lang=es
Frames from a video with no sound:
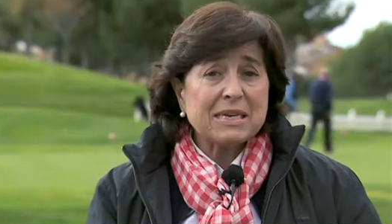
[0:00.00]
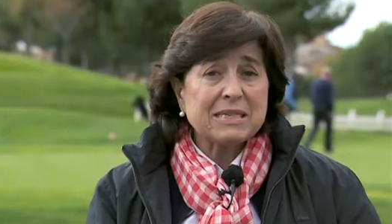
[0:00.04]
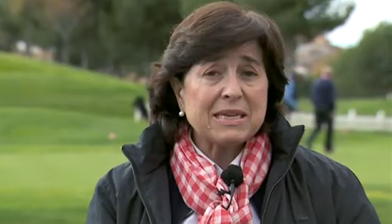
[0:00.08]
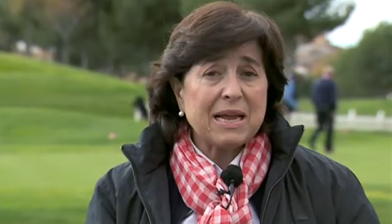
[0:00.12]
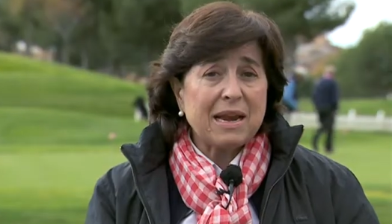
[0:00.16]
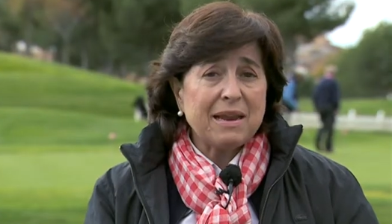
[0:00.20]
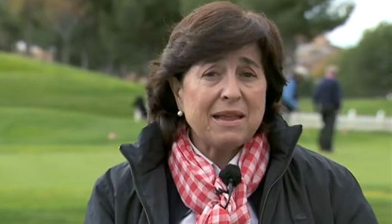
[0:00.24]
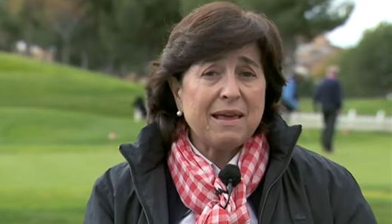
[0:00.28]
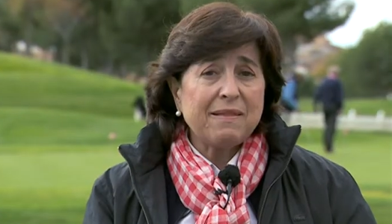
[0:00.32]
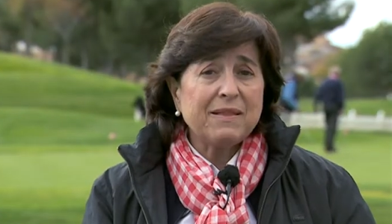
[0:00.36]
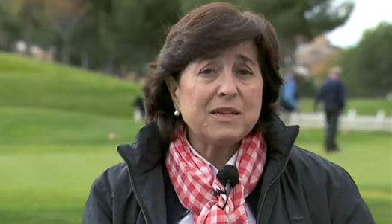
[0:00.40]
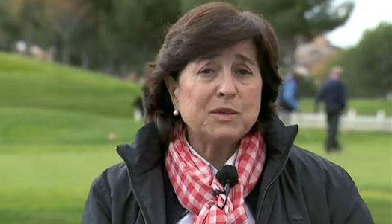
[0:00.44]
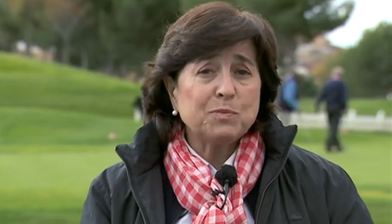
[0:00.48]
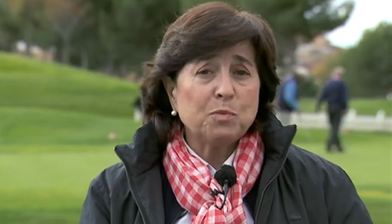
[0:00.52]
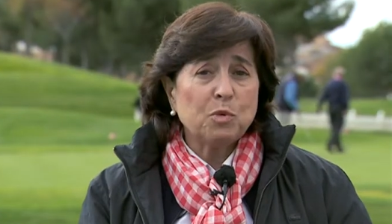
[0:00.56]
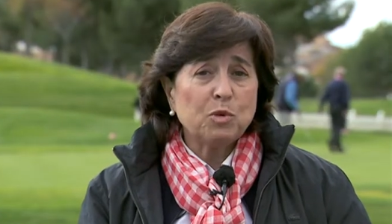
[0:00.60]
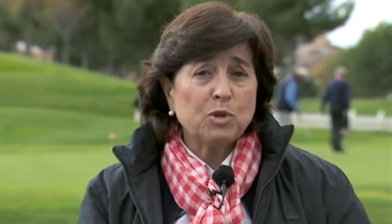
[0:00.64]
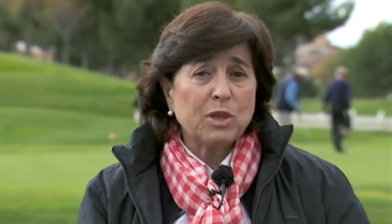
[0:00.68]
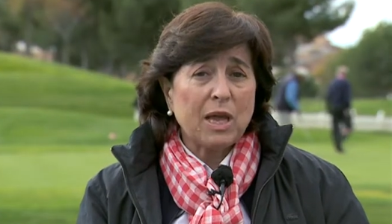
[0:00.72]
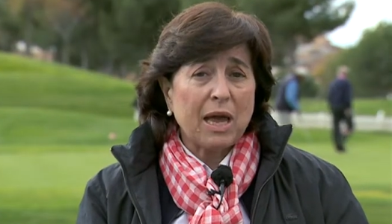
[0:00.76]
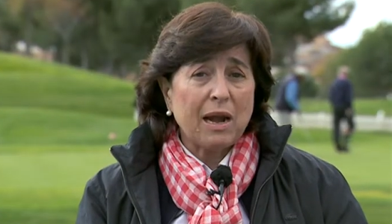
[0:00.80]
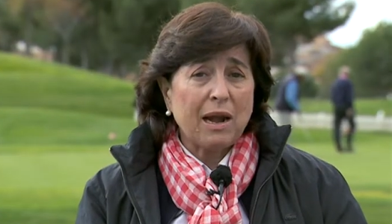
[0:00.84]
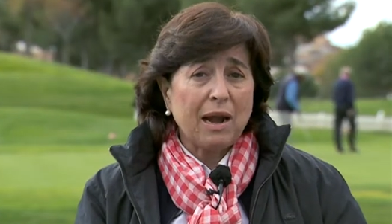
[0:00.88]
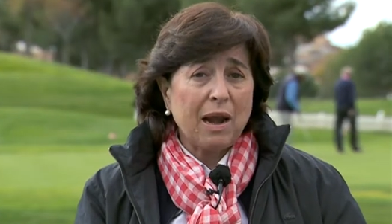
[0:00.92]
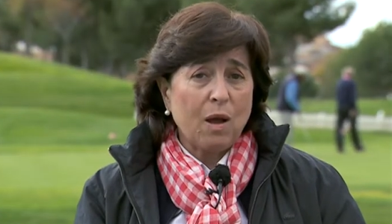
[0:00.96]
salía a
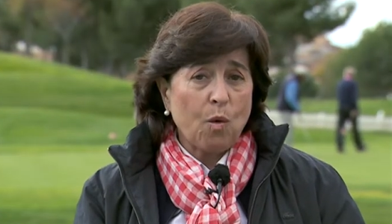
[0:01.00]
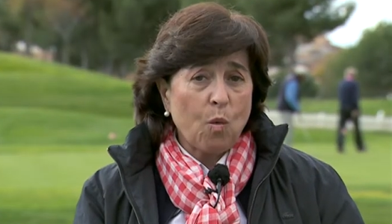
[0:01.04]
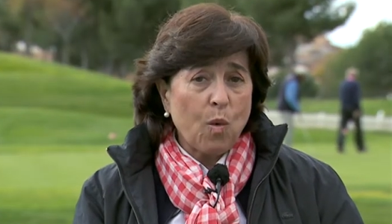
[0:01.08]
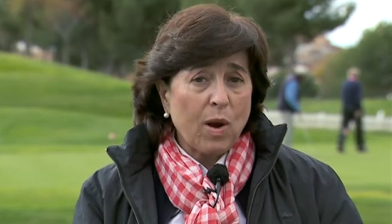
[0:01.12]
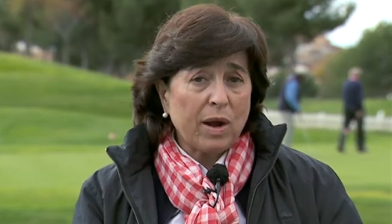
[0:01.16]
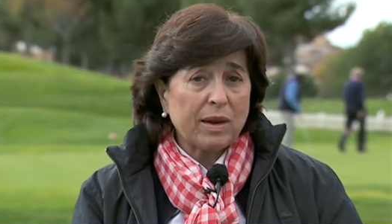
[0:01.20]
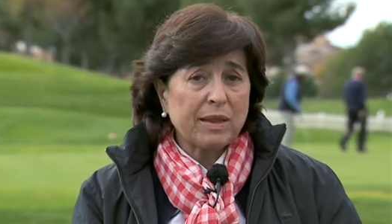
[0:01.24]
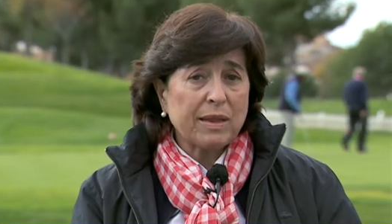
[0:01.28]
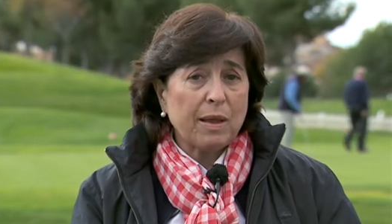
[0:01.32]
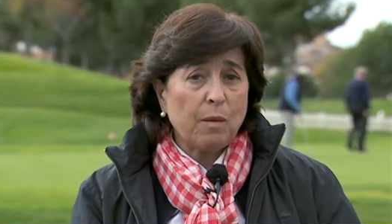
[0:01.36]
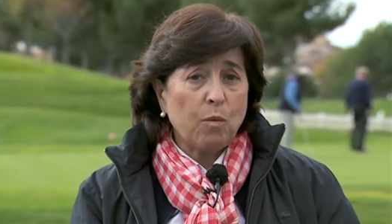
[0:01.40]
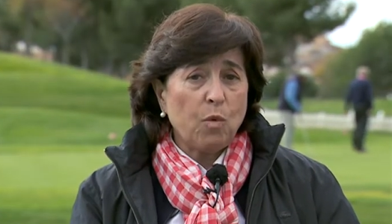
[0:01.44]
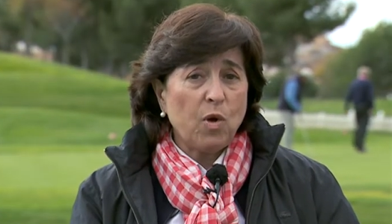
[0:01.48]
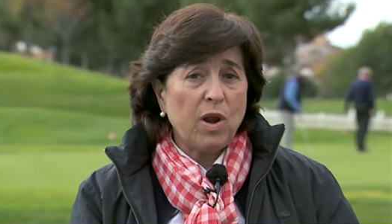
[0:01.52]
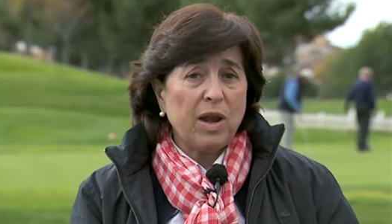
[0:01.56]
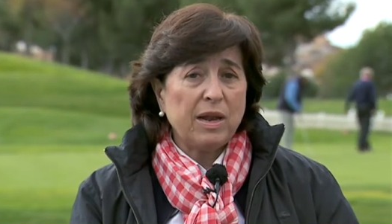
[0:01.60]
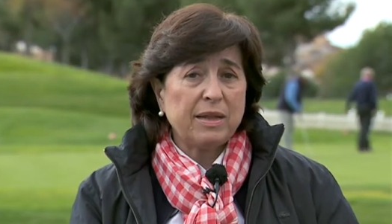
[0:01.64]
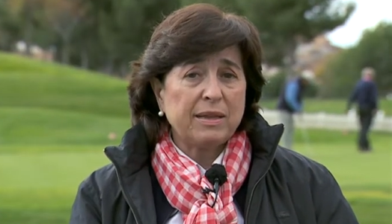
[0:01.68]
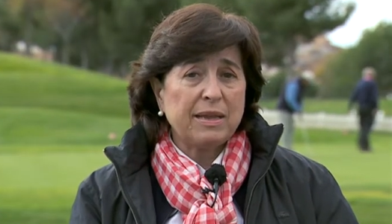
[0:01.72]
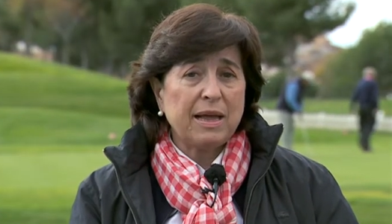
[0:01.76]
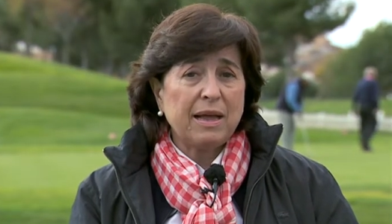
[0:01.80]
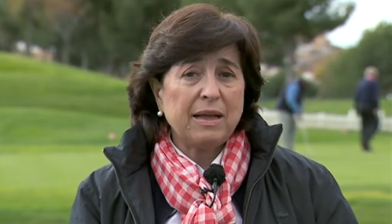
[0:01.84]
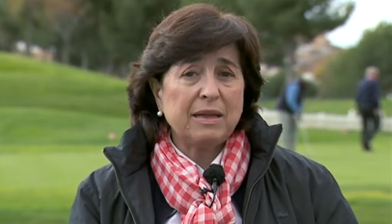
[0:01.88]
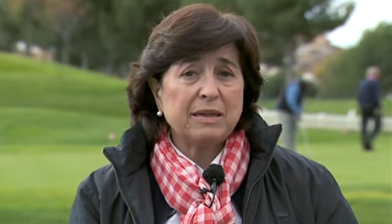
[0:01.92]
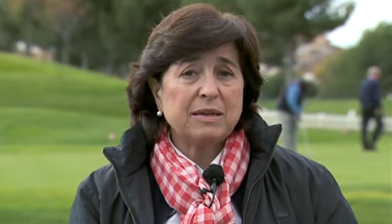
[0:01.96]
disputar la cuarta
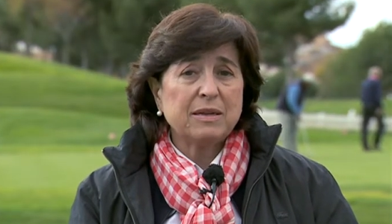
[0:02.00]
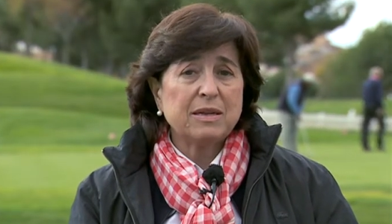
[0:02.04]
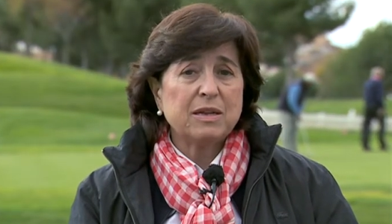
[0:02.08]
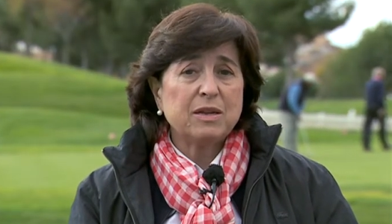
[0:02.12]
vuelta